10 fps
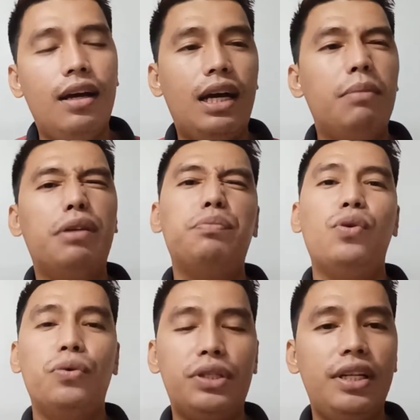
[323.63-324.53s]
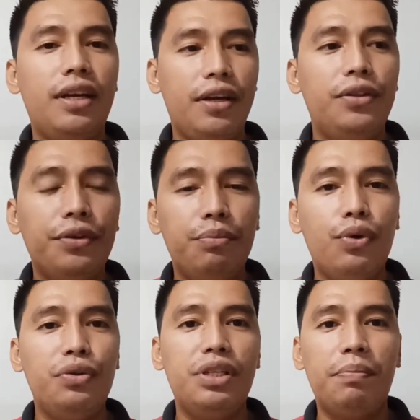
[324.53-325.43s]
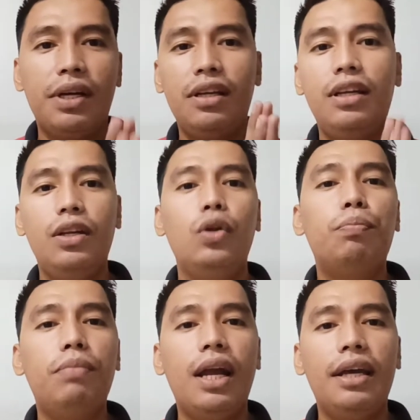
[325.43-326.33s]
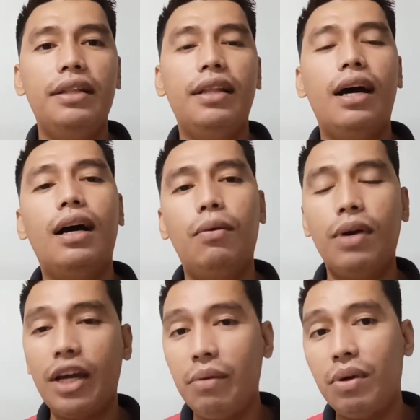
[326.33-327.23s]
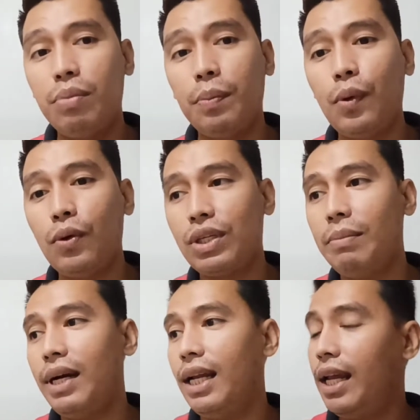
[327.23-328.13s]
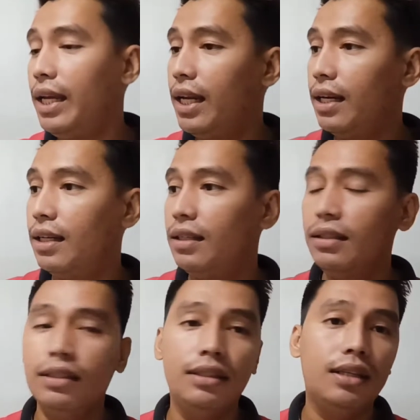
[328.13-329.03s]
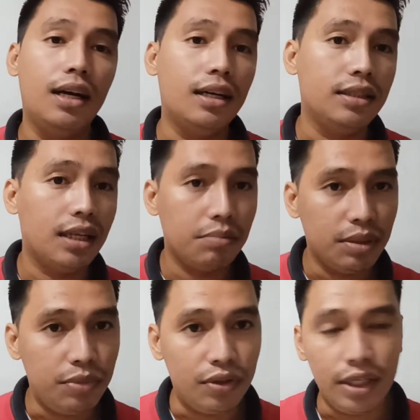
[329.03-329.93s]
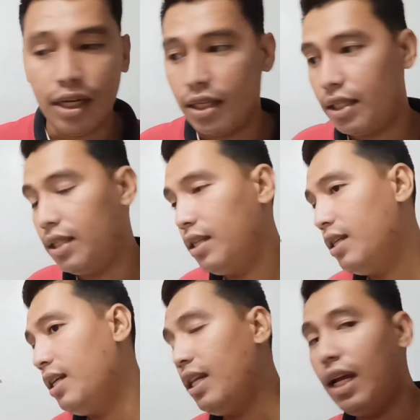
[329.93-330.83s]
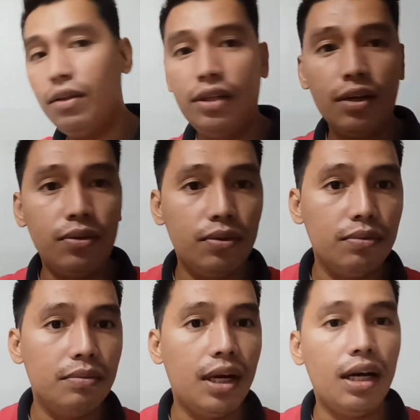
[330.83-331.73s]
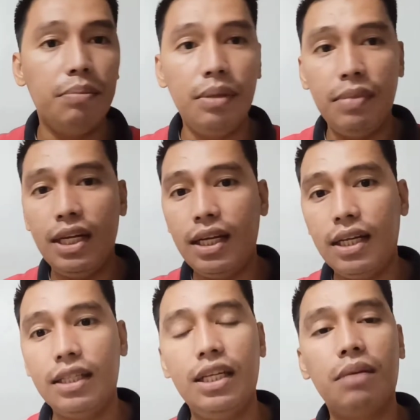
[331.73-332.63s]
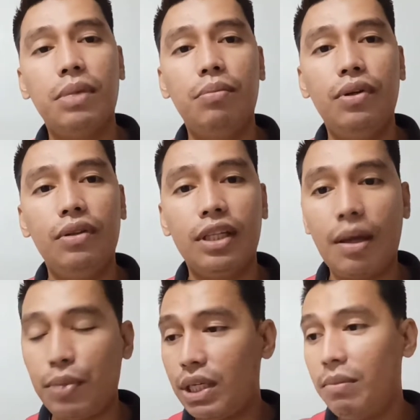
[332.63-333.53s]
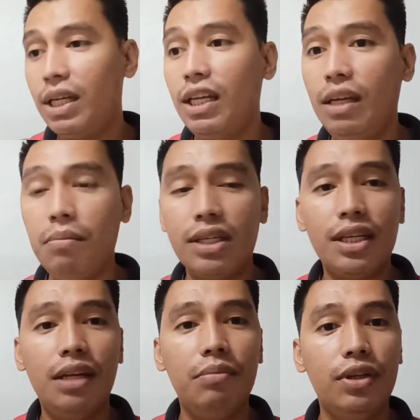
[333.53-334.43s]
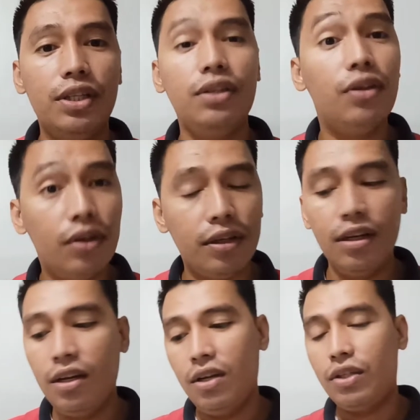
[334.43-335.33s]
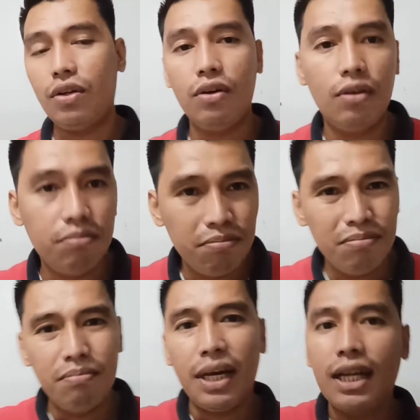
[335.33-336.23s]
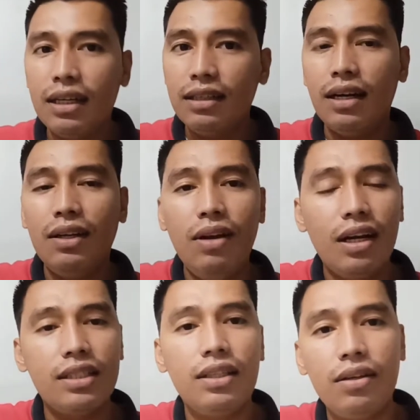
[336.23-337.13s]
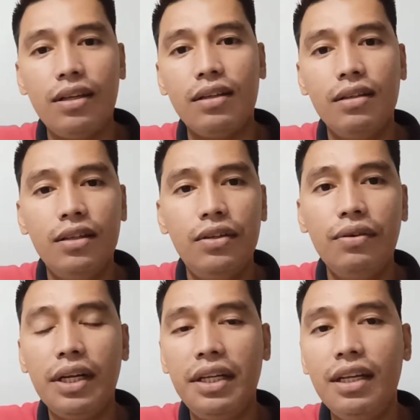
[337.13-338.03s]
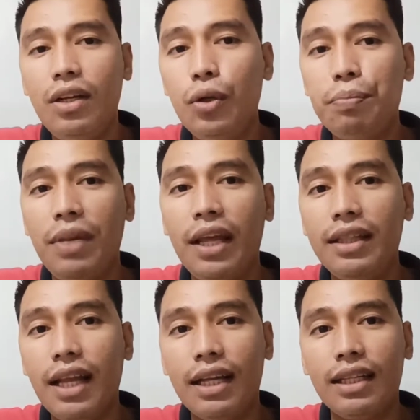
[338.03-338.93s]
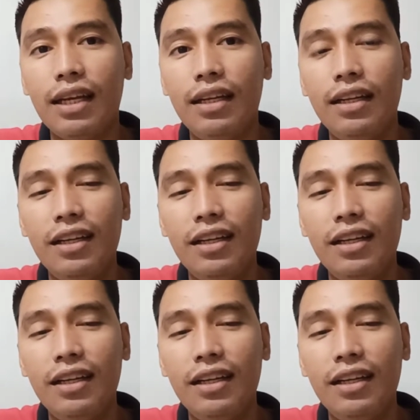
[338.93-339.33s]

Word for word: uh, mag-focus din kayo doon bukod sa pagiging loop blind uh, ah, wag kayong magpo-focus sa mga line ng uh, German Beauty guys lalo na kung uh, bibili ka ng German Beauty tapos ang magiging basehan mo is yun so parang ano lang kasi to eh yung kaninang loop blind natin